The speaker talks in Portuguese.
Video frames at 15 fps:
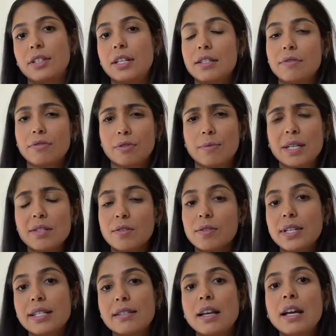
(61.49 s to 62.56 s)
ter as
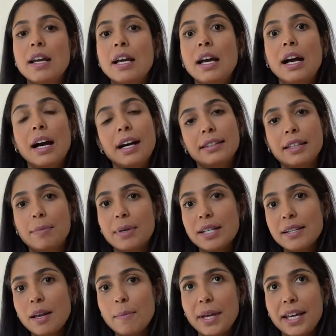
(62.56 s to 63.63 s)
informações, até para
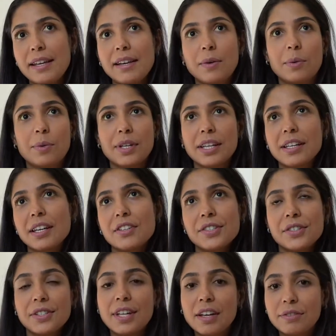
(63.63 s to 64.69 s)
saber o que, que a
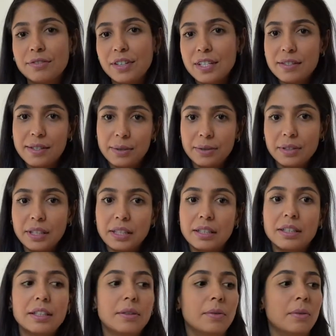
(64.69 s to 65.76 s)
gente deve fazer ou
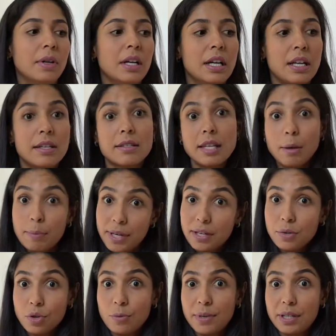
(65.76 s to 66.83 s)
não.
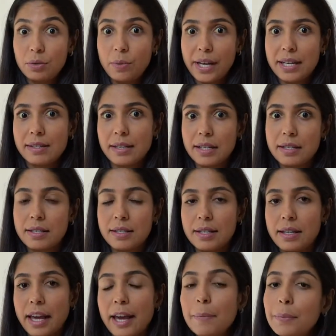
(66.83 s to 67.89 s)
Saber sobre a doença em
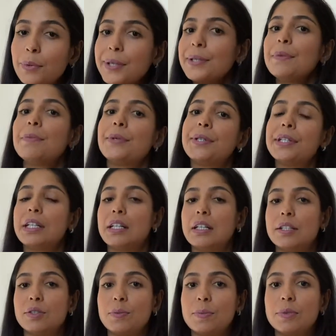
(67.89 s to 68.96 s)
si é muito
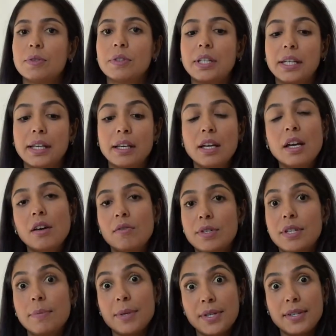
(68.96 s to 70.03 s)
importante, porque
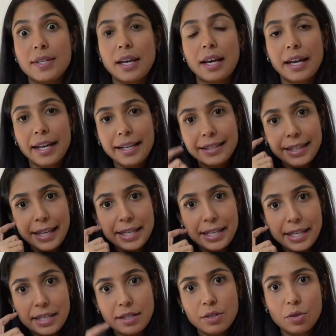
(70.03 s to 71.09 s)
você precisa
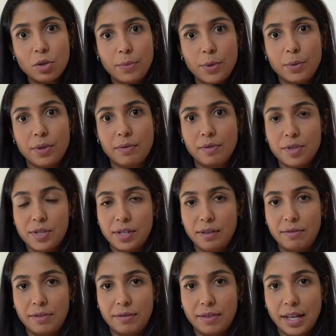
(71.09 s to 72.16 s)
entender sobre o que
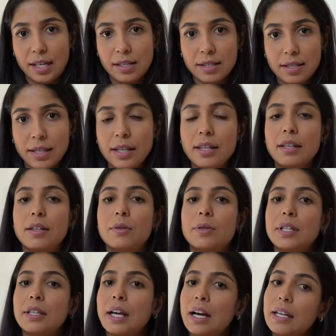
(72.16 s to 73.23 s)
você vivencia, o
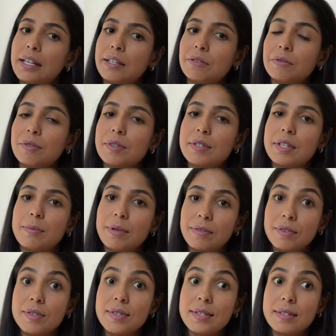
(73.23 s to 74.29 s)
que está ali com você, para
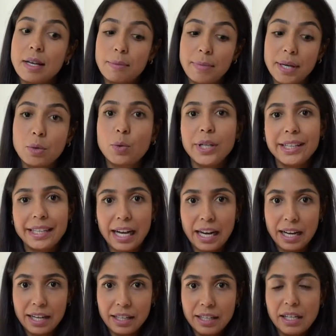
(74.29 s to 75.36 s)
você saber
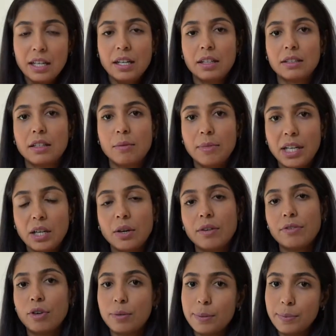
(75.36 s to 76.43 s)
cuidar da
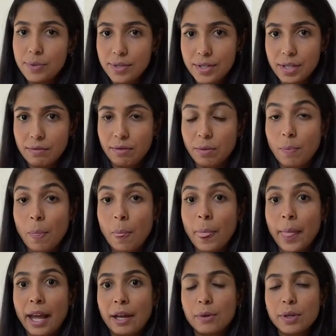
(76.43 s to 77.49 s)
melhor forma possível.
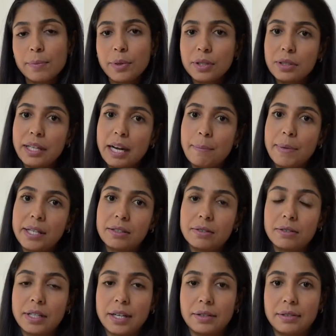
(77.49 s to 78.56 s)
E o empoderamento que
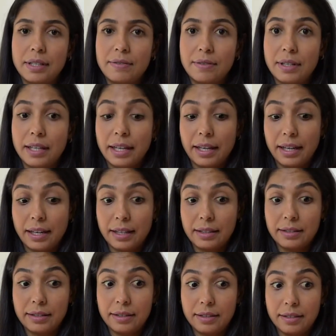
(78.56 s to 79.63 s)
eu quero de, é,
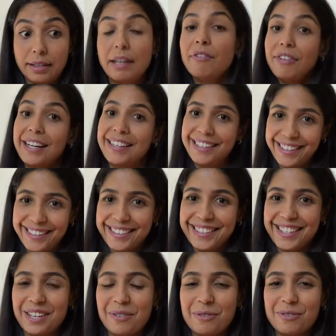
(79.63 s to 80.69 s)
defender
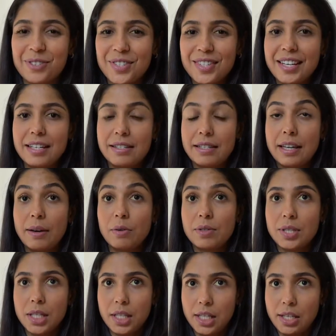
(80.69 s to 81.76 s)
aqui com vocês é o
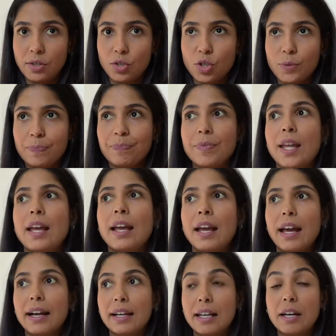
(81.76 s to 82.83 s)
seguinte
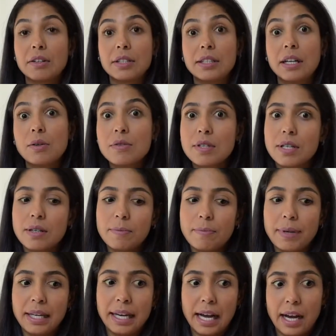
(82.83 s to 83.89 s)
é claro que não ser
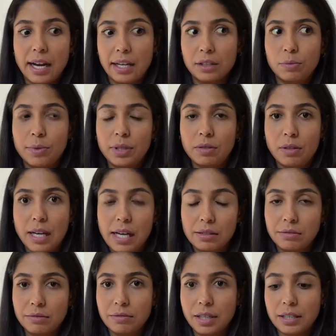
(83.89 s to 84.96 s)
pirado,
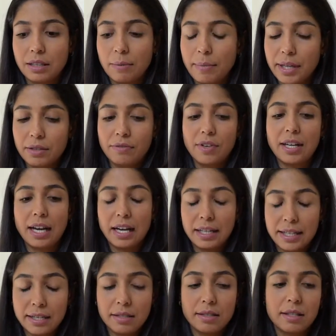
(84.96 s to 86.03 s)
bitolado com tratamento, ficar
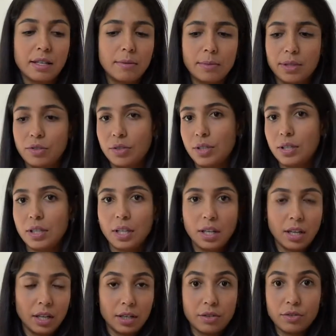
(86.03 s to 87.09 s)
ali em cima de,
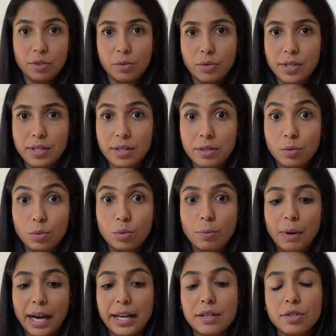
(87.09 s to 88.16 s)
de coisas e tudo
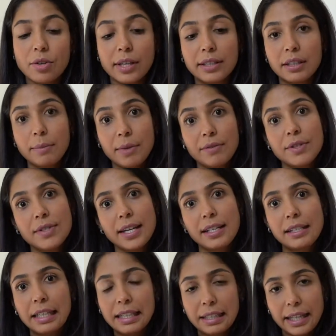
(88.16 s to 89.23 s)
mais, só que também você
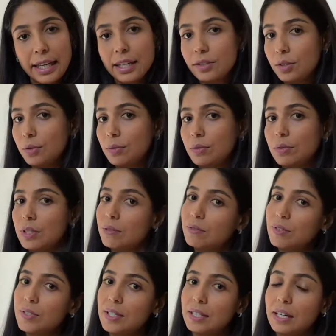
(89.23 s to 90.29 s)
entender de tudo que
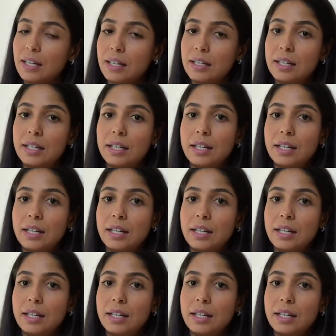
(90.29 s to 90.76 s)
você está